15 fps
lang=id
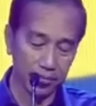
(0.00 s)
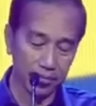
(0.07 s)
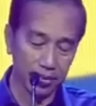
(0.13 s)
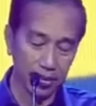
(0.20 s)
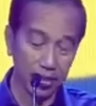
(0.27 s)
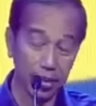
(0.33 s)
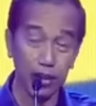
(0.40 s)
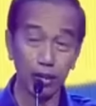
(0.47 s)

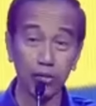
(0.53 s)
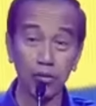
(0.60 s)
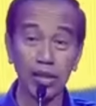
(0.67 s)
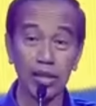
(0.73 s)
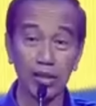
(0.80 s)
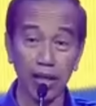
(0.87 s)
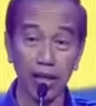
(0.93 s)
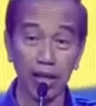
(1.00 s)
itu
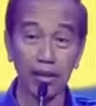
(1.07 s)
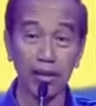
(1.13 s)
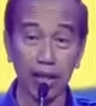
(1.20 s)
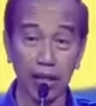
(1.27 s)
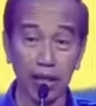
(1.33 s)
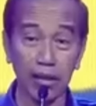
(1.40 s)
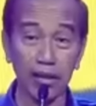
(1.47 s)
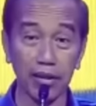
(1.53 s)
tidak
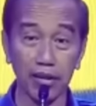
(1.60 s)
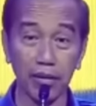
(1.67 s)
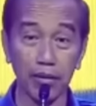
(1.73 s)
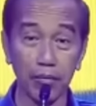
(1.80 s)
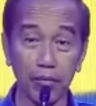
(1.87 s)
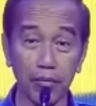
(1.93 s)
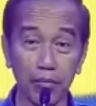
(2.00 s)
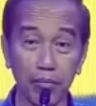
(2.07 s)
dengan
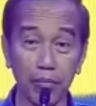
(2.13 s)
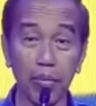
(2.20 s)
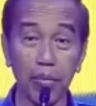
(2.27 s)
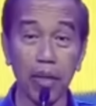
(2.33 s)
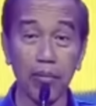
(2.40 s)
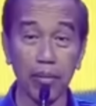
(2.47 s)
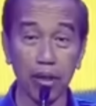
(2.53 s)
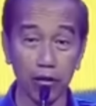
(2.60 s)

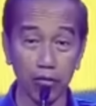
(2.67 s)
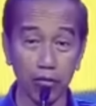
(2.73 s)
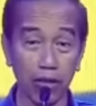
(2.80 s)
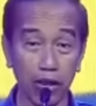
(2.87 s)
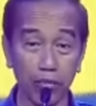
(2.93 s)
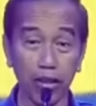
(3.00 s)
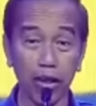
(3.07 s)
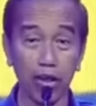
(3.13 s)
Bapak Surya
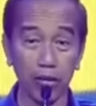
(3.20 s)
Paloh.